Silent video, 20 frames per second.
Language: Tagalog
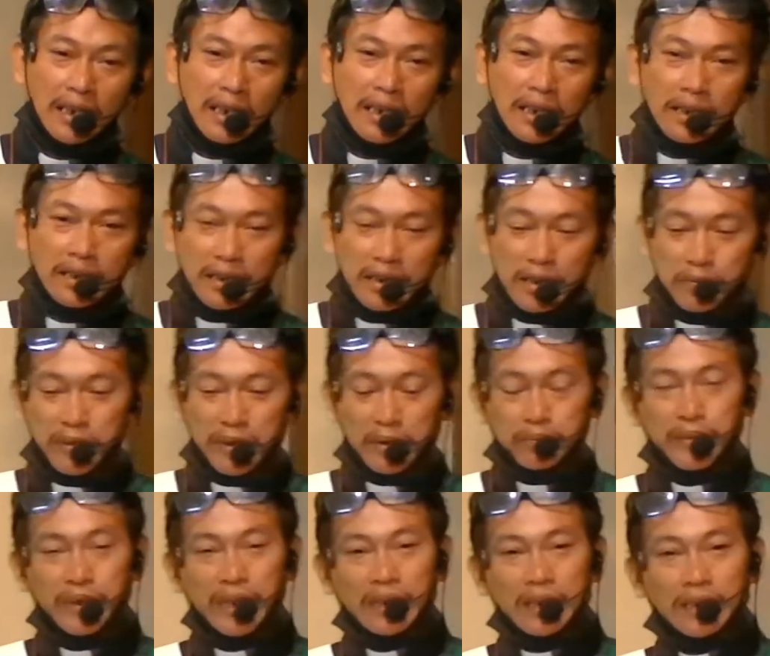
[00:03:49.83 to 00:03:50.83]

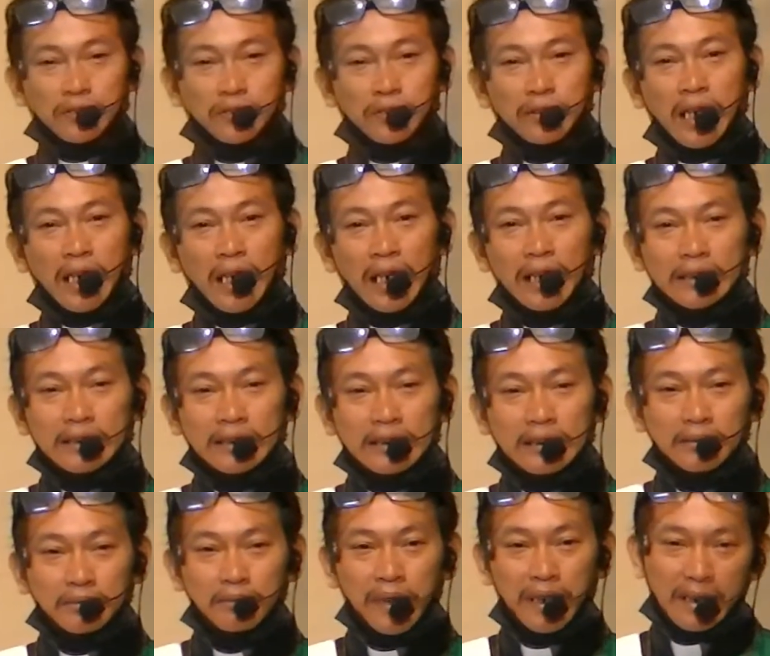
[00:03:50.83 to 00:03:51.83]
i-prepare na to daan
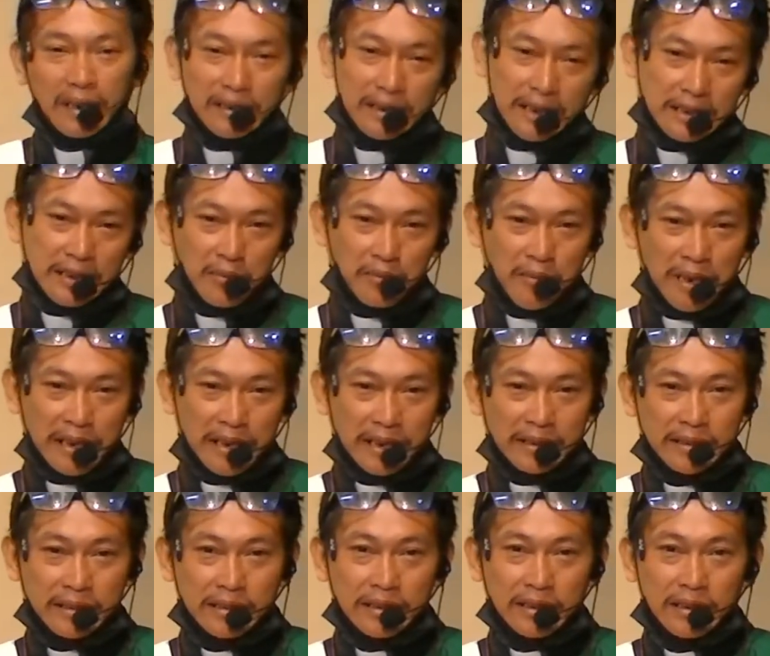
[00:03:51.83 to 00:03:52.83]
para di ta malit
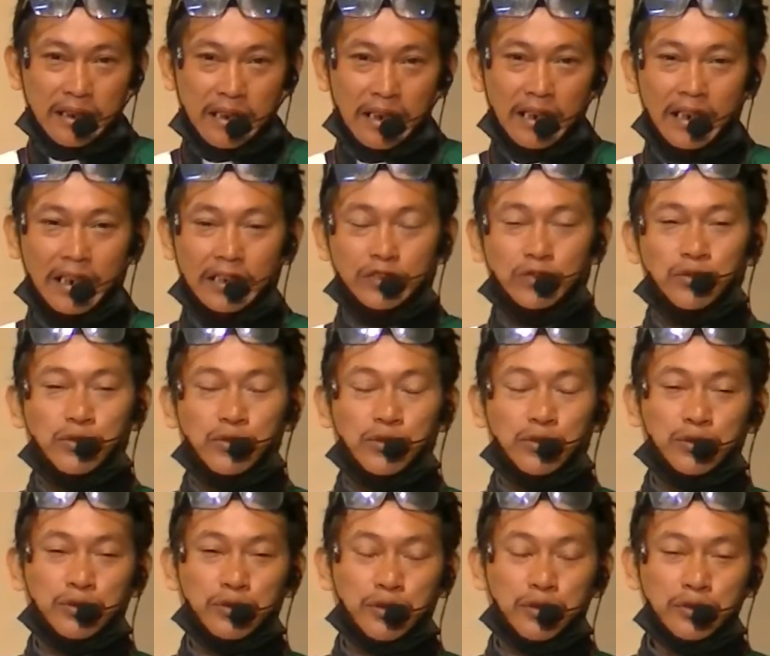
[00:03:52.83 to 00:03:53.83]
ang atong
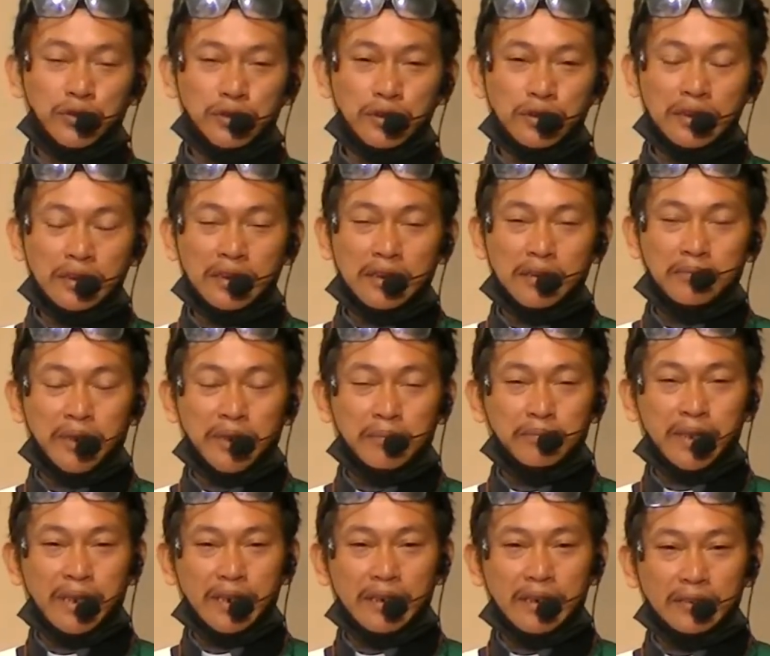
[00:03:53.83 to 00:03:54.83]
suotod
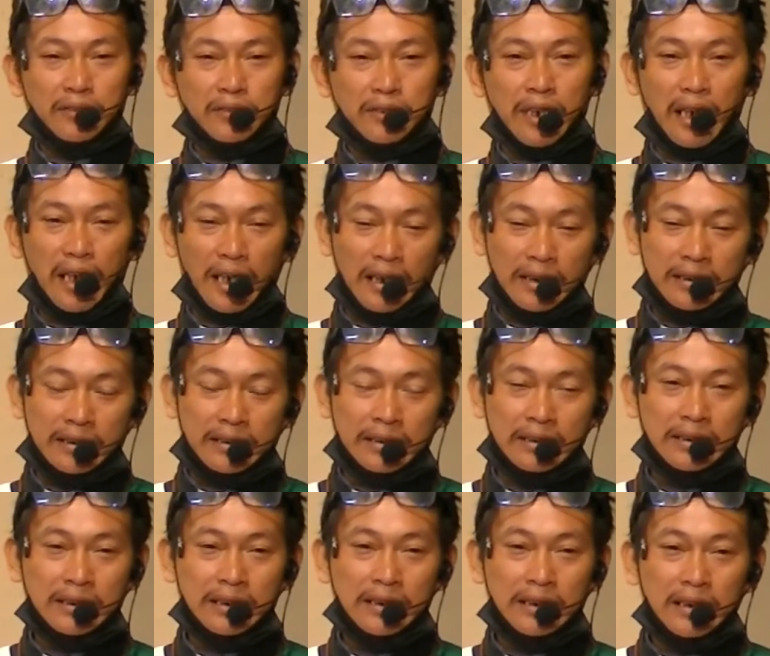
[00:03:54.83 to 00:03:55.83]
repair na to daan
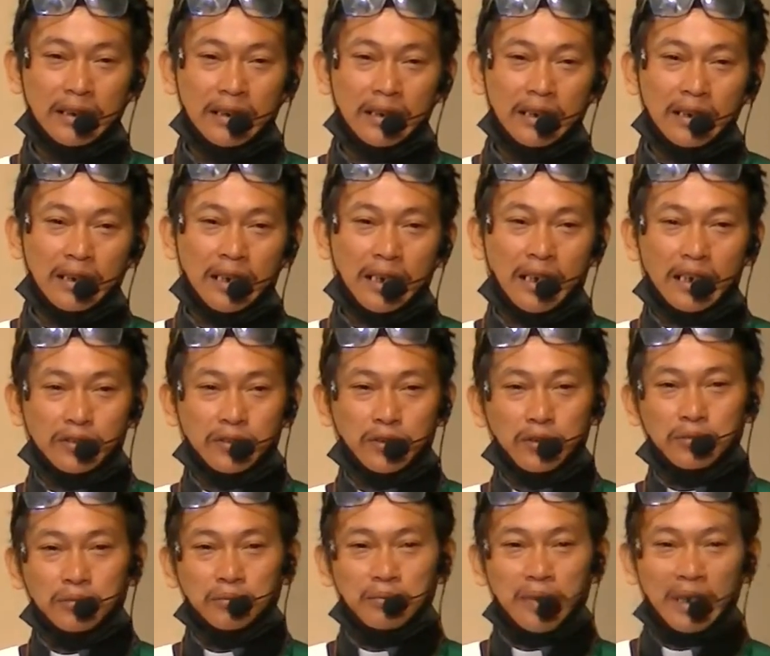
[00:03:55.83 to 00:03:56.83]

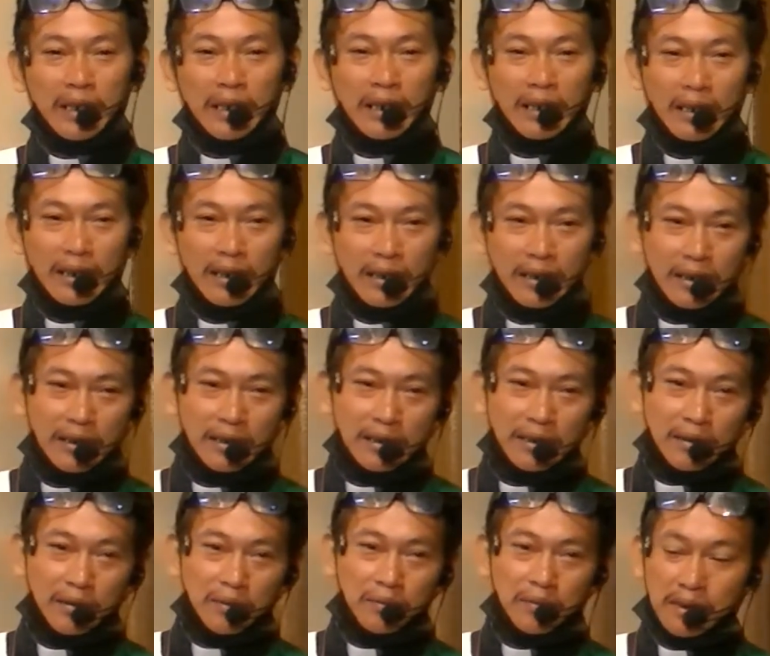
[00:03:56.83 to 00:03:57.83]
atong mga
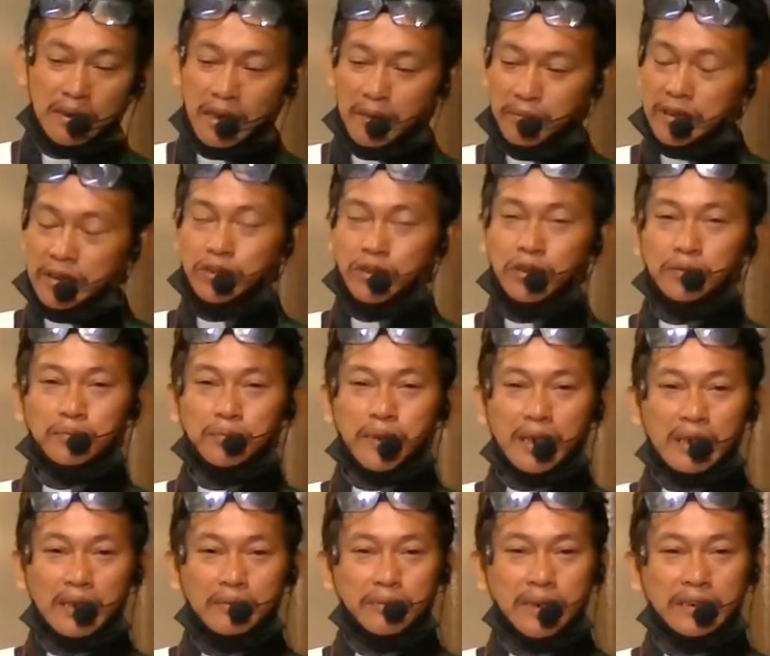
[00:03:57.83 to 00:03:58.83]
gamiton para
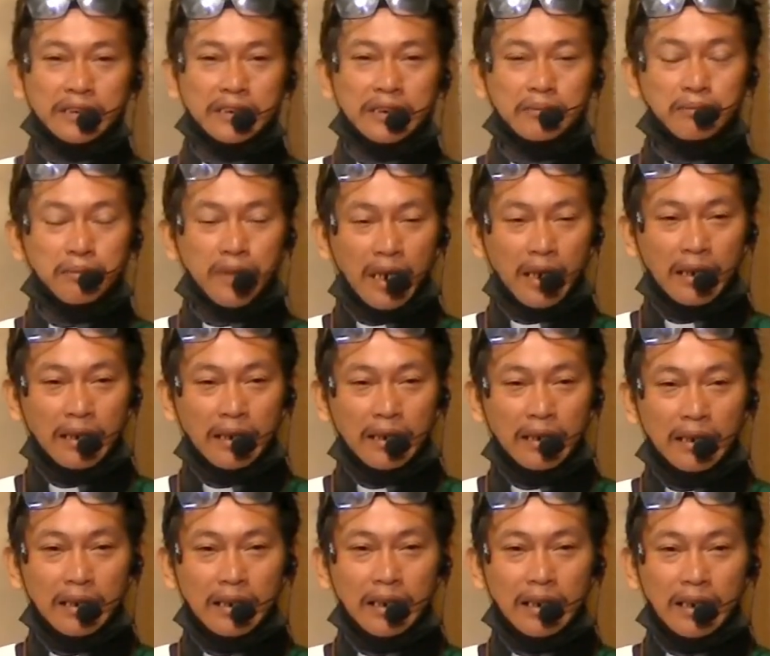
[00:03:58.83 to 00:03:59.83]
pagsimba
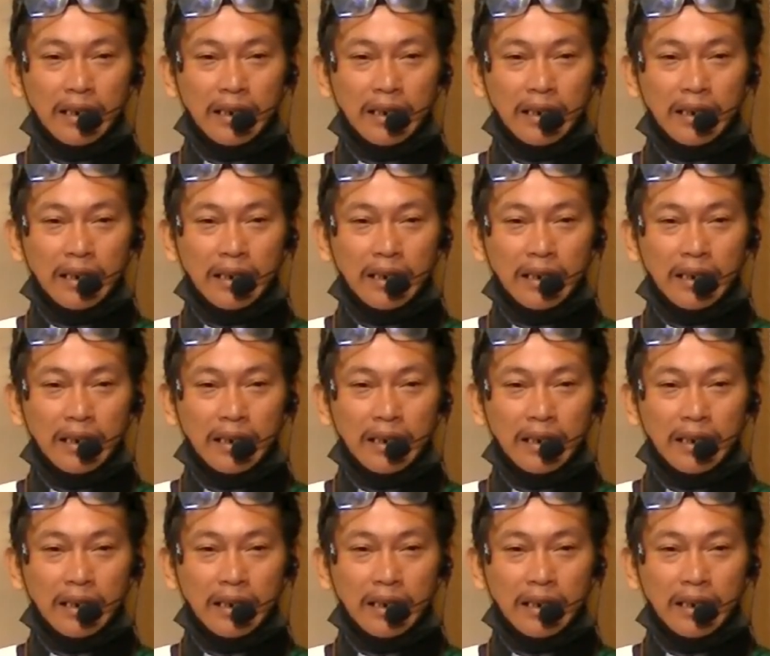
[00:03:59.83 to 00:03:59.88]
kay